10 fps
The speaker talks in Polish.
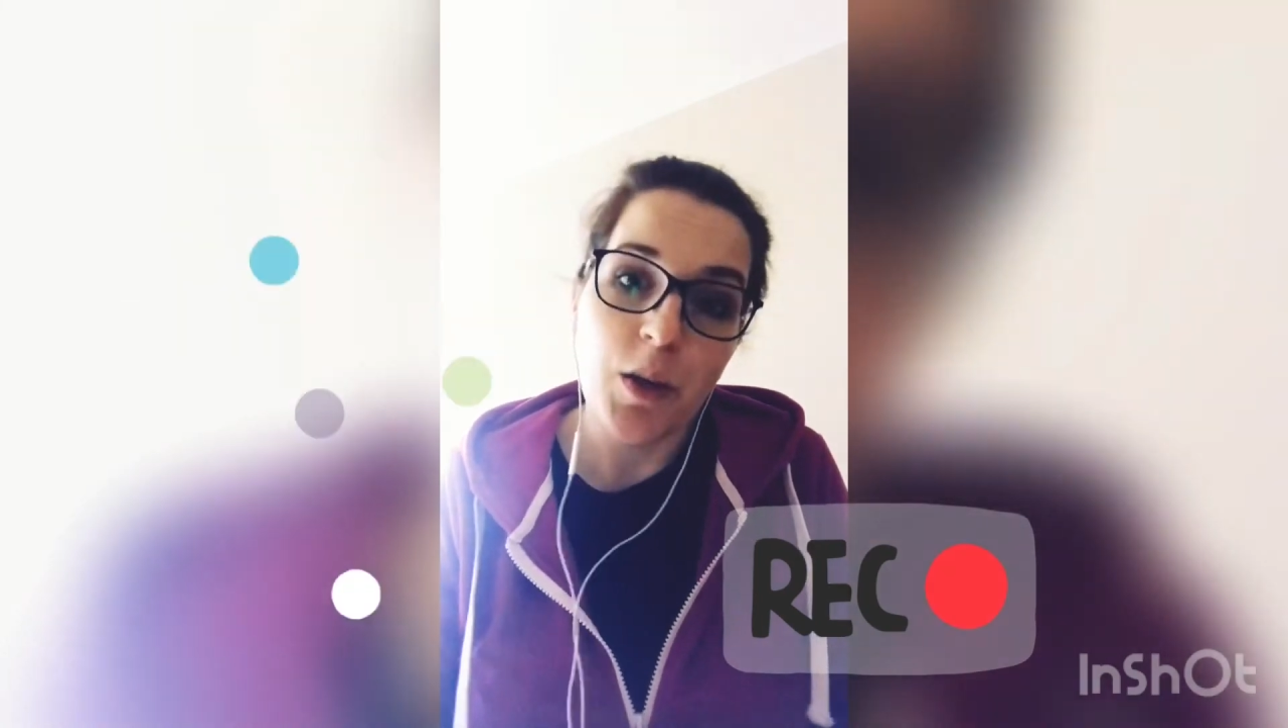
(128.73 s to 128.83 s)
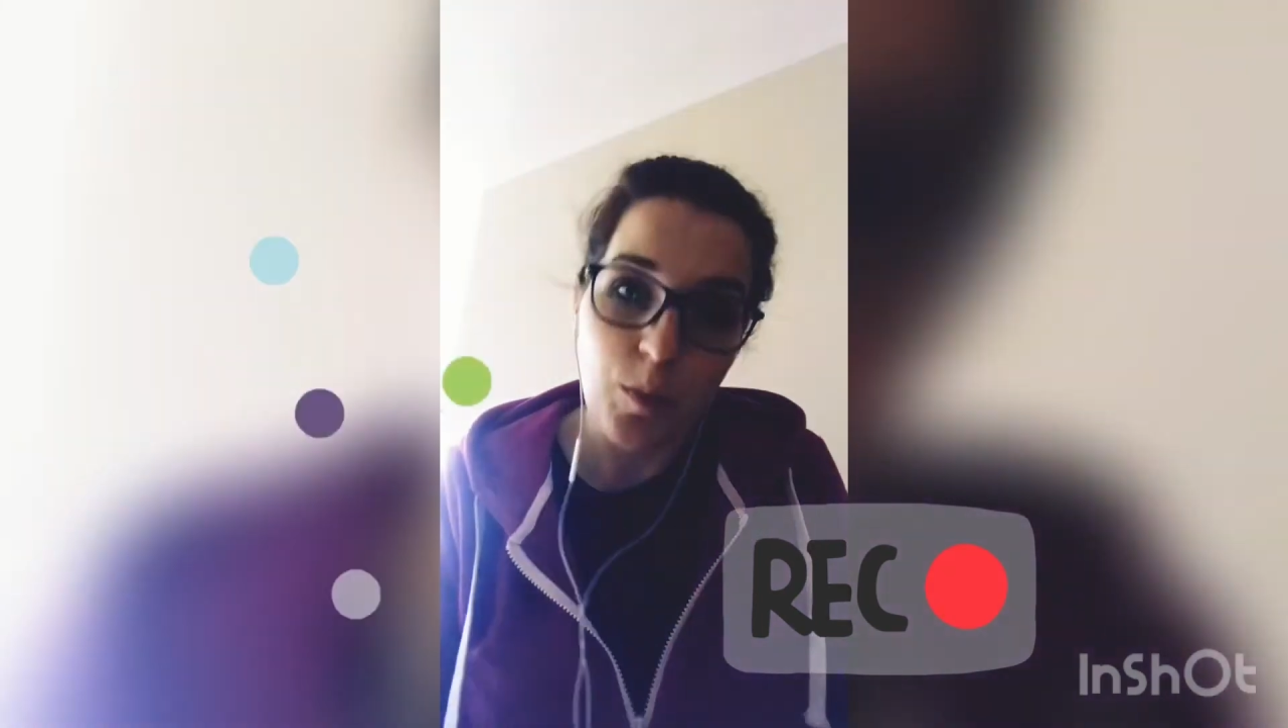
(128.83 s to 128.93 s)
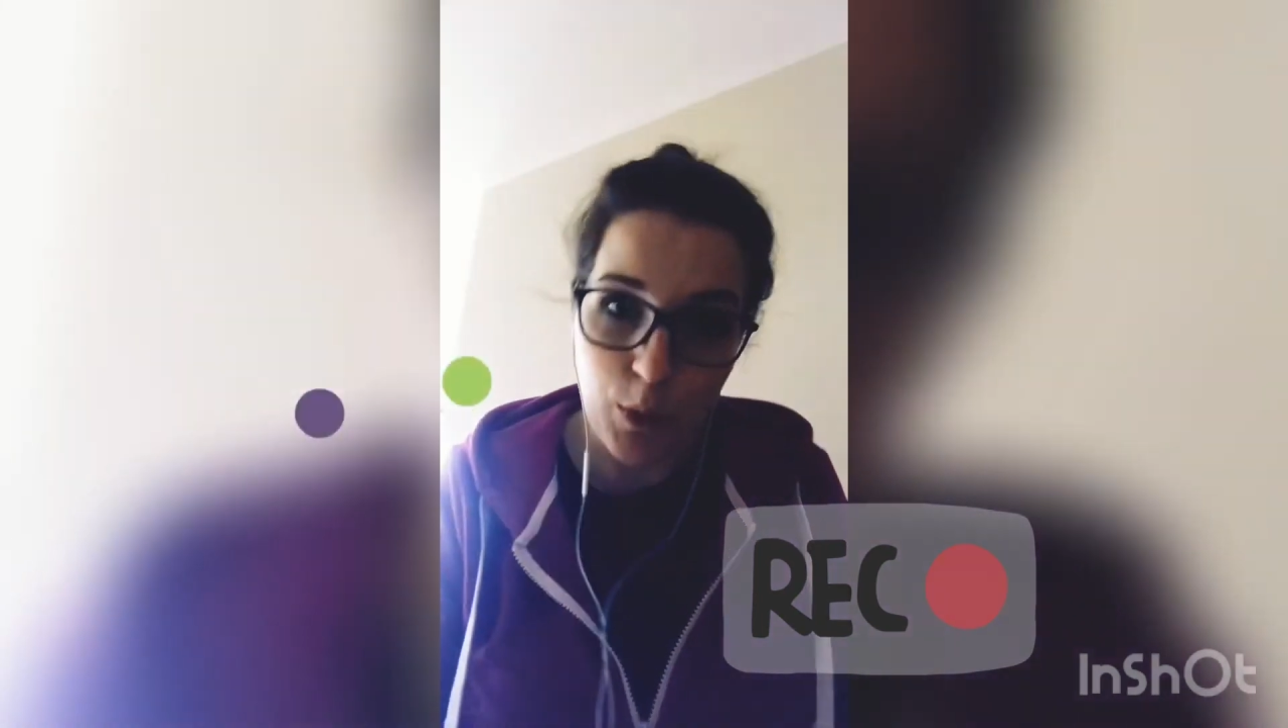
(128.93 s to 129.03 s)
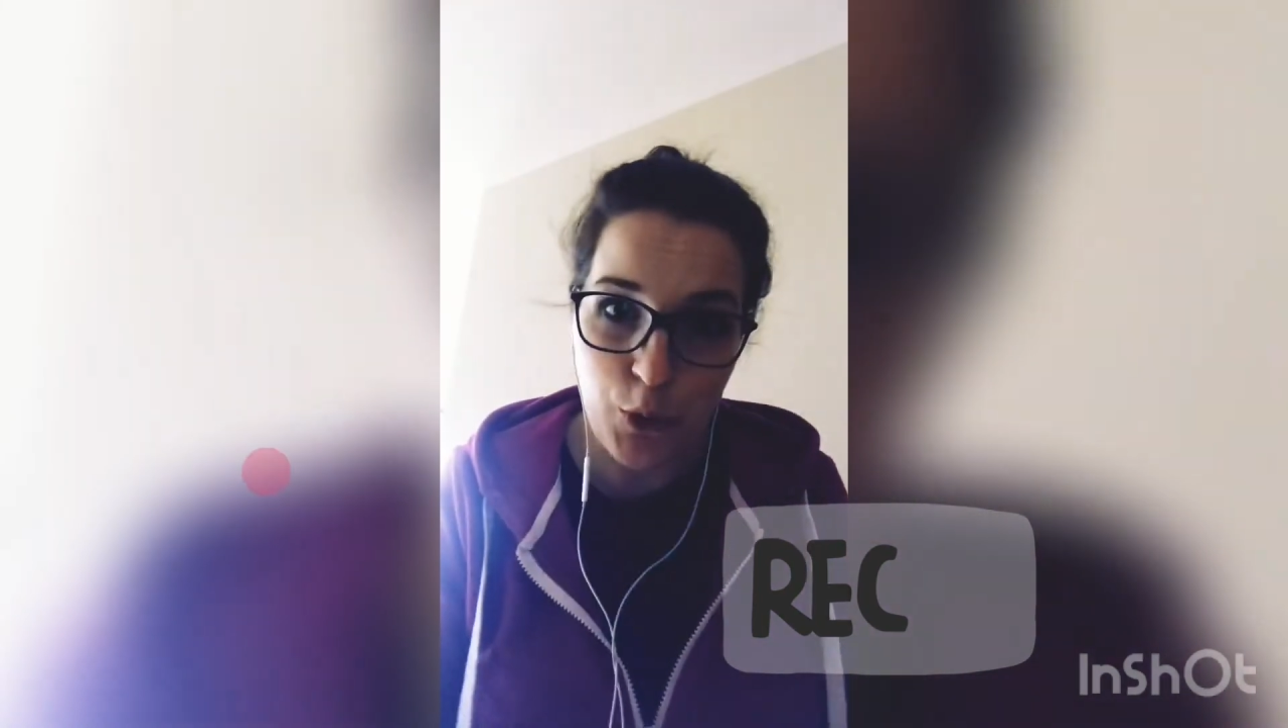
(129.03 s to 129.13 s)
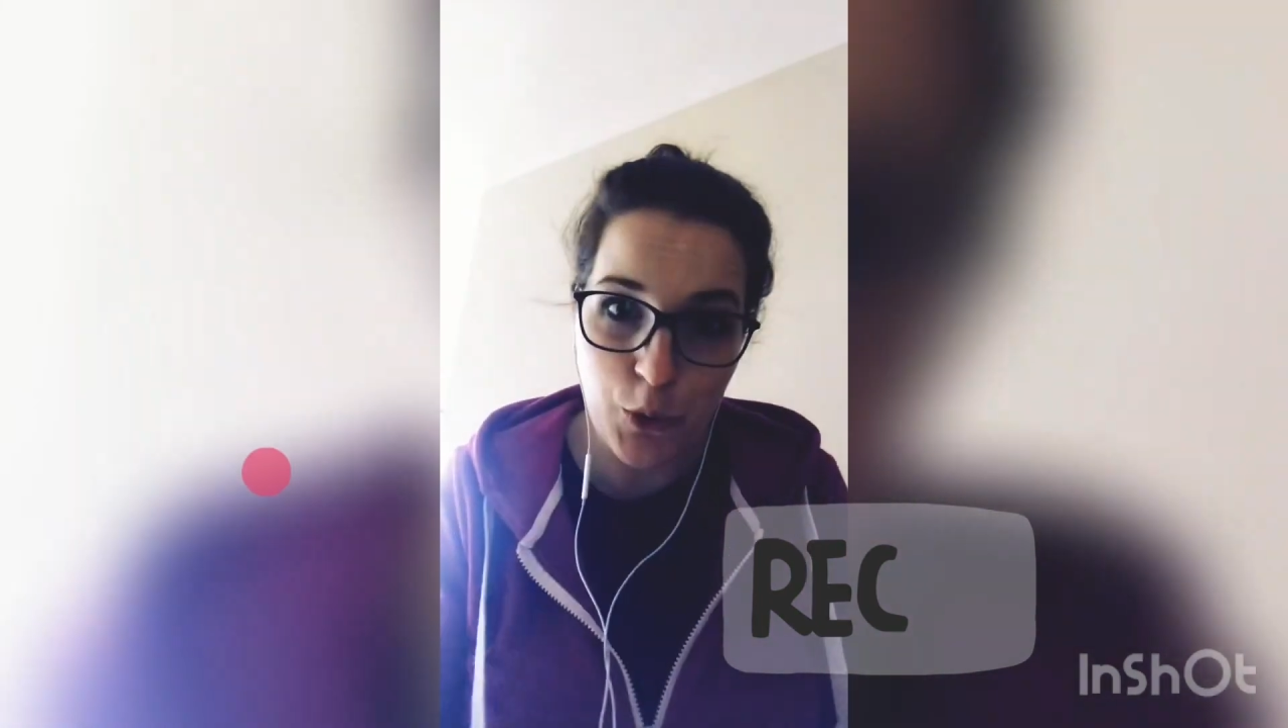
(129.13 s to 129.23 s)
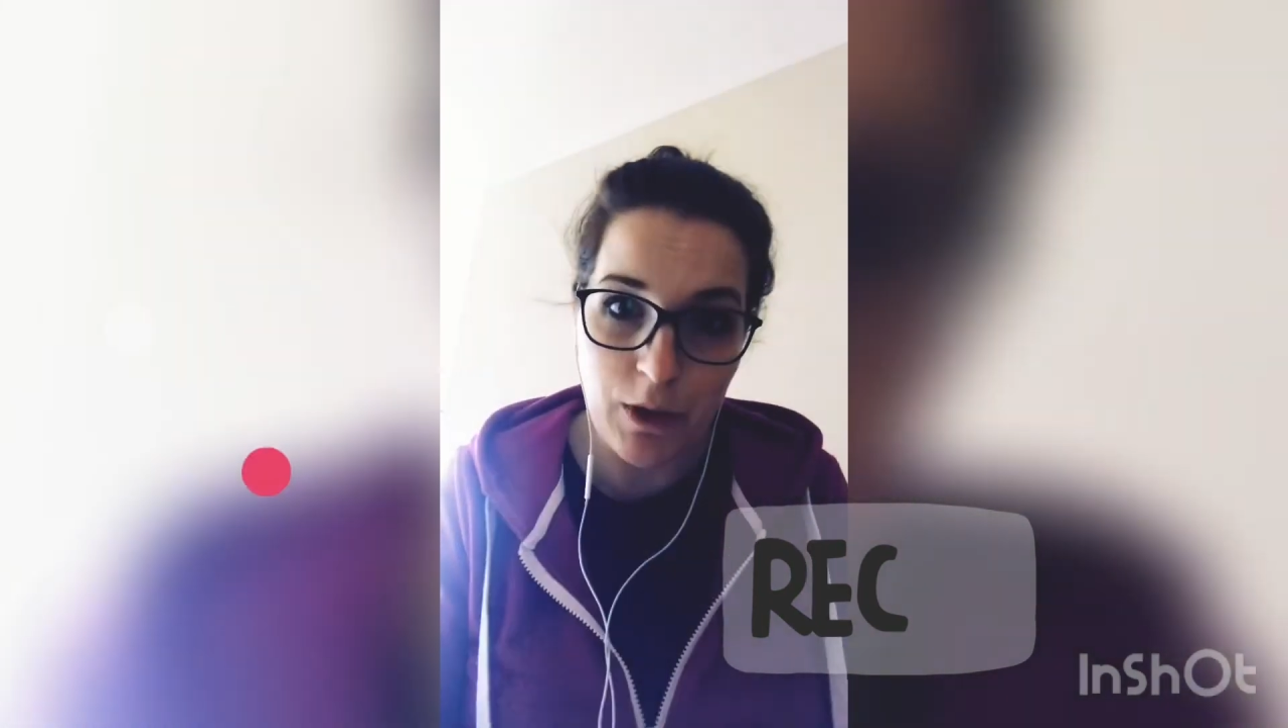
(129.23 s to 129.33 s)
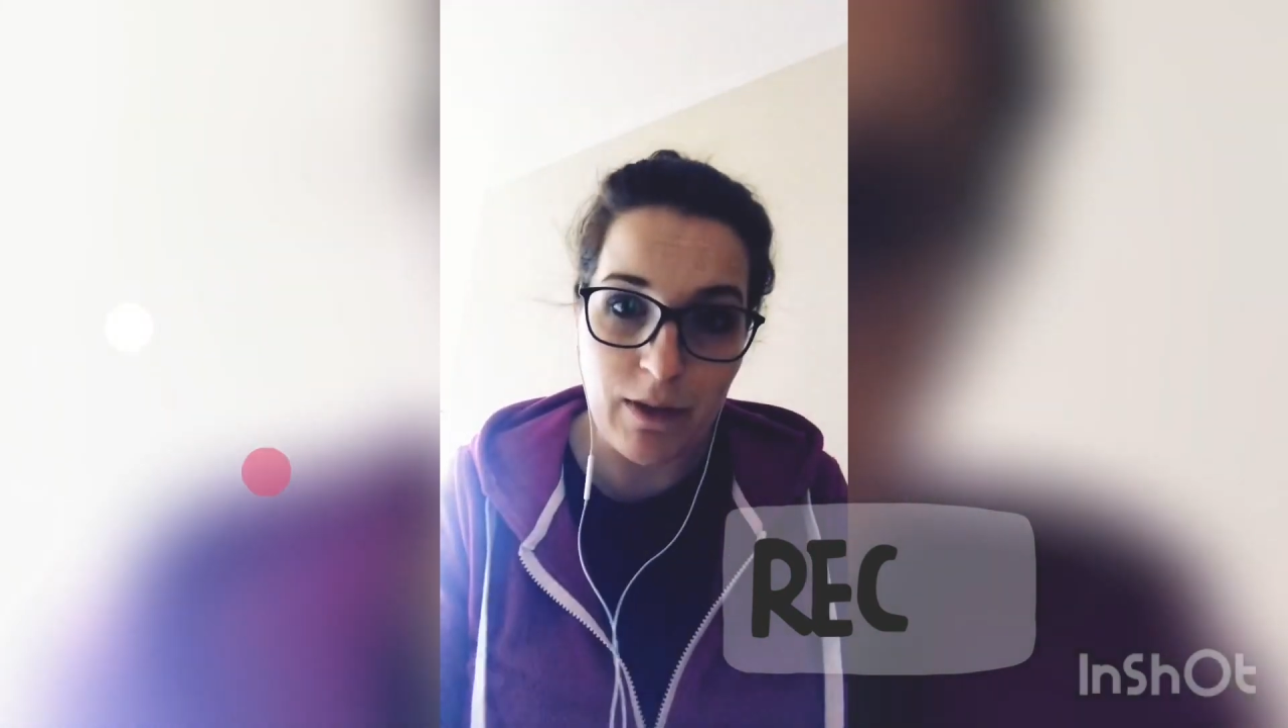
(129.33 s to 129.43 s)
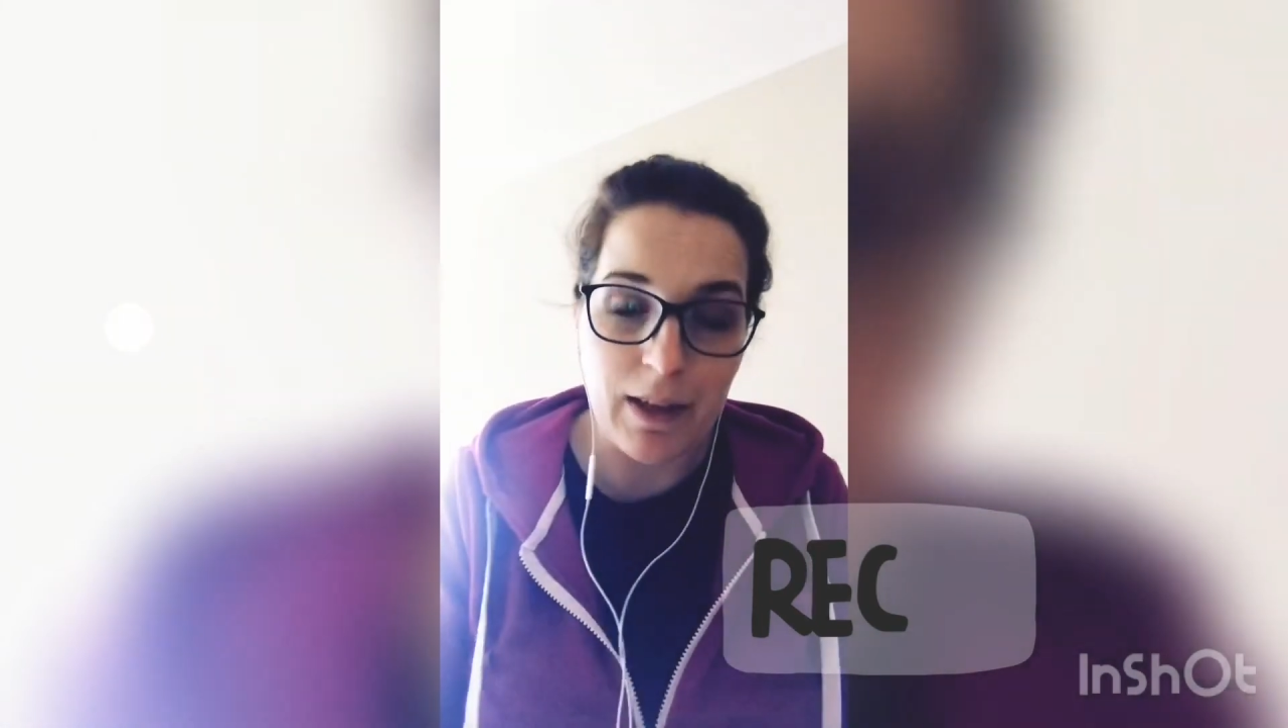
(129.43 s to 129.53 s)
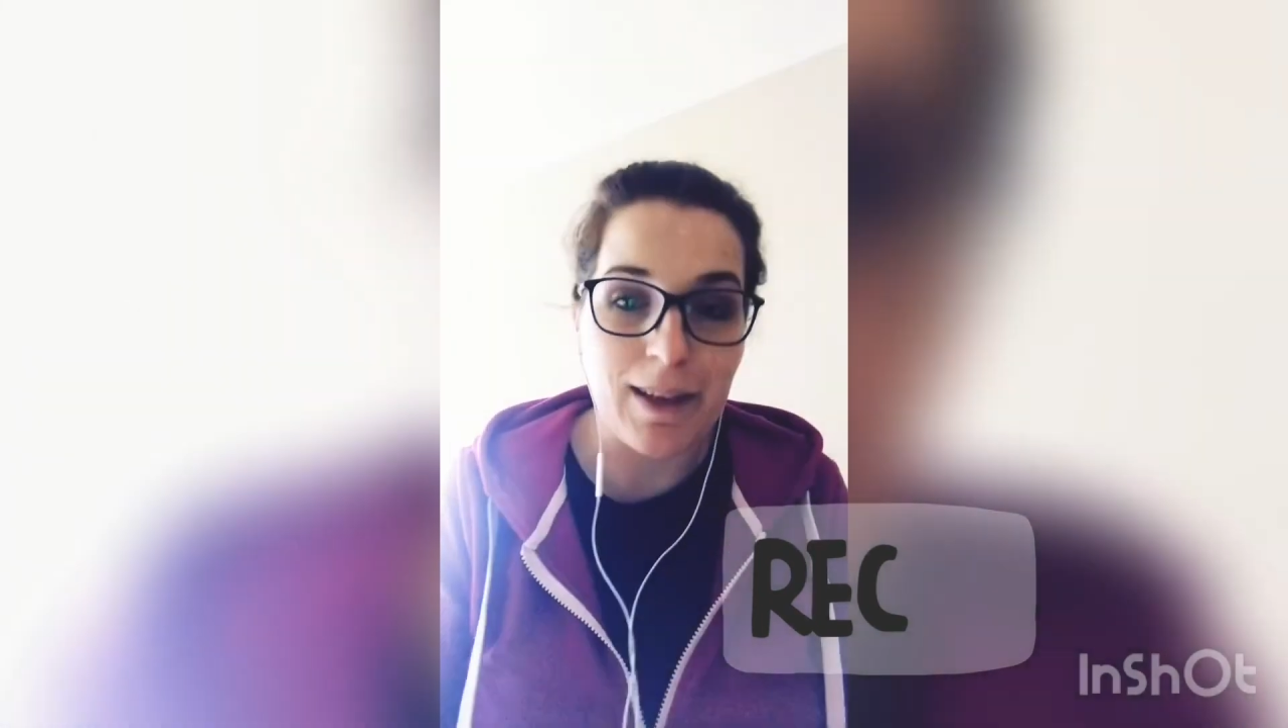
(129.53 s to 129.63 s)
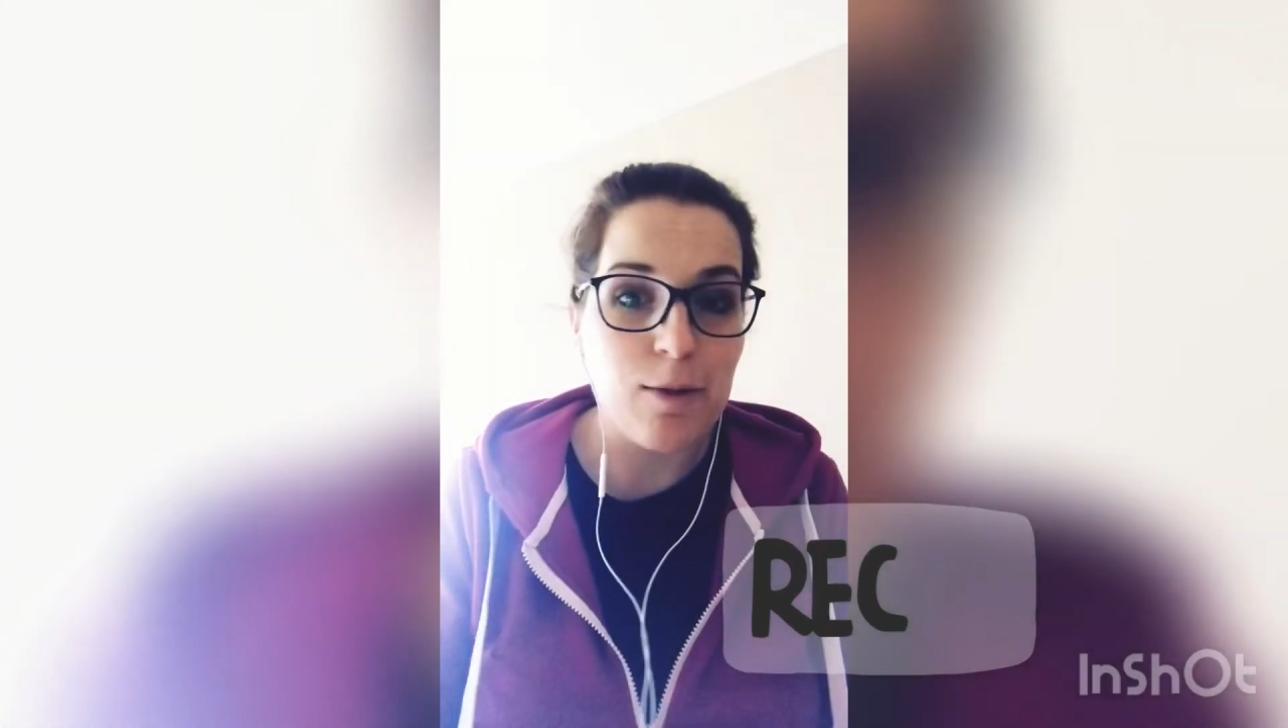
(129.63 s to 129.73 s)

poszukiwania,